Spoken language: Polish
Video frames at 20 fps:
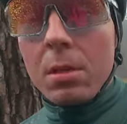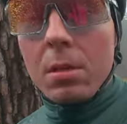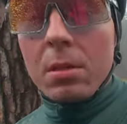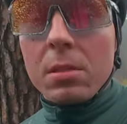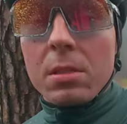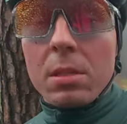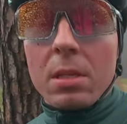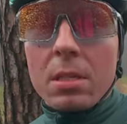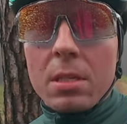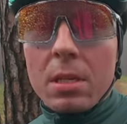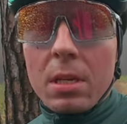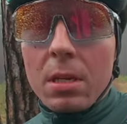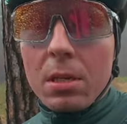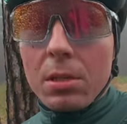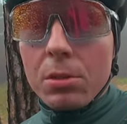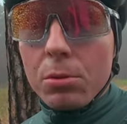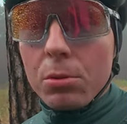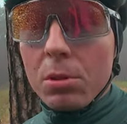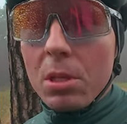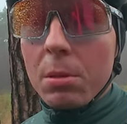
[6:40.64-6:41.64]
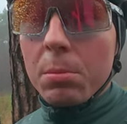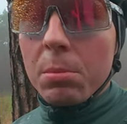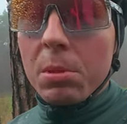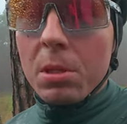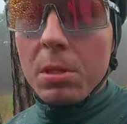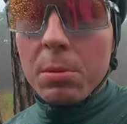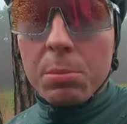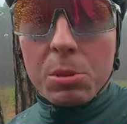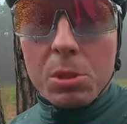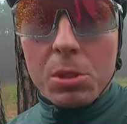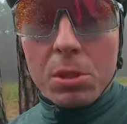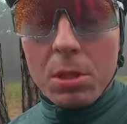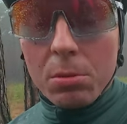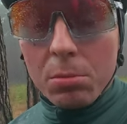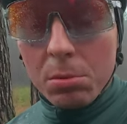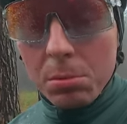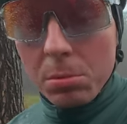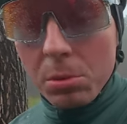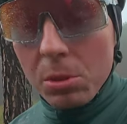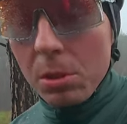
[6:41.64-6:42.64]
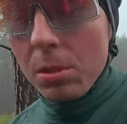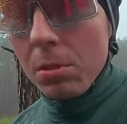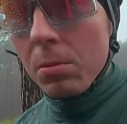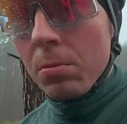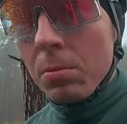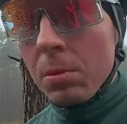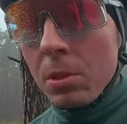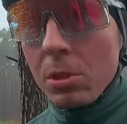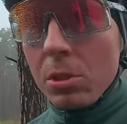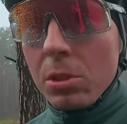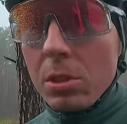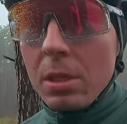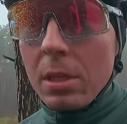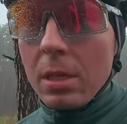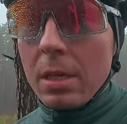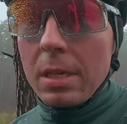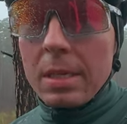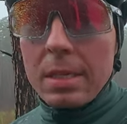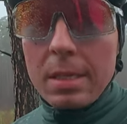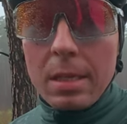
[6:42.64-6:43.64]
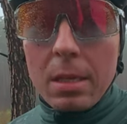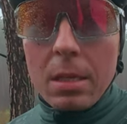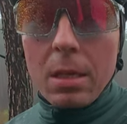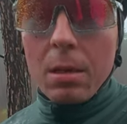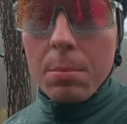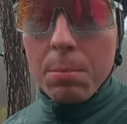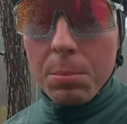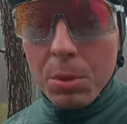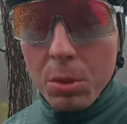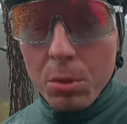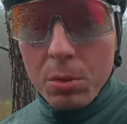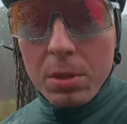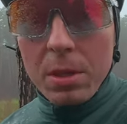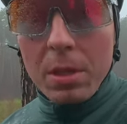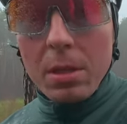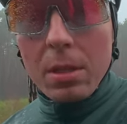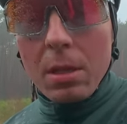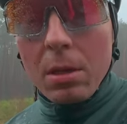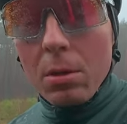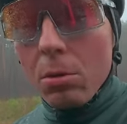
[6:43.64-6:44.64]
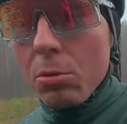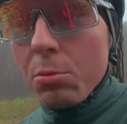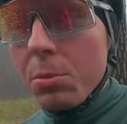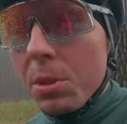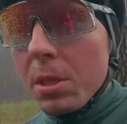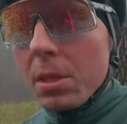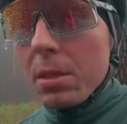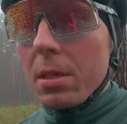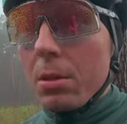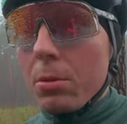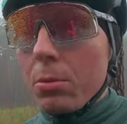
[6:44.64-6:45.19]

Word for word: Z Eskera 7 przesiadłem się też na Eskera 5, na Aluminiaka,